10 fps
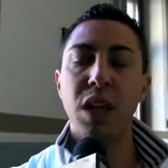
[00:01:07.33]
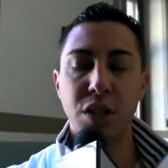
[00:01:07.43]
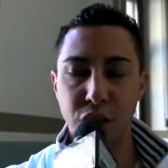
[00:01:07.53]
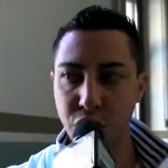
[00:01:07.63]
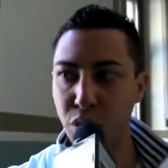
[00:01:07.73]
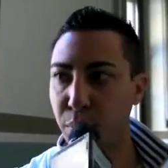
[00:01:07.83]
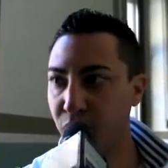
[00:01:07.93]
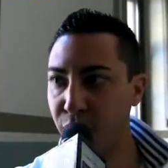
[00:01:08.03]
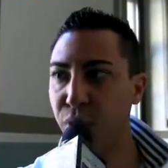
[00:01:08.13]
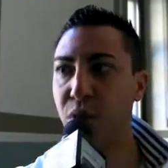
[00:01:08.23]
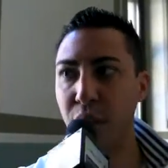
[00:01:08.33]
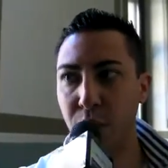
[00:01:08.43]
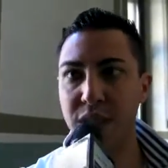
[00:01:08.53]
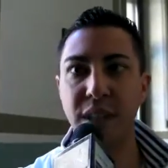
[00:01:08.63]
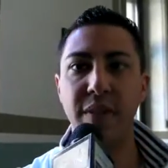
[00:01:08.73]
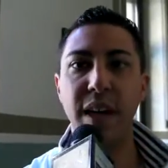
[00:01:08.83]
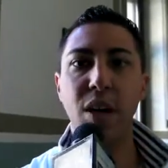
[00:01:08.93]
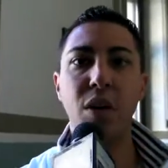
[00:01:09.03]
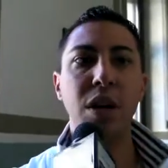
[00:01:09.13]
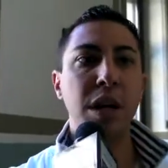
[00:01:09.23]
Ci sono pochi fondi, questo è
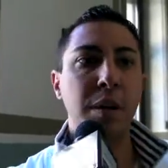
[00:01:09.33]
vero,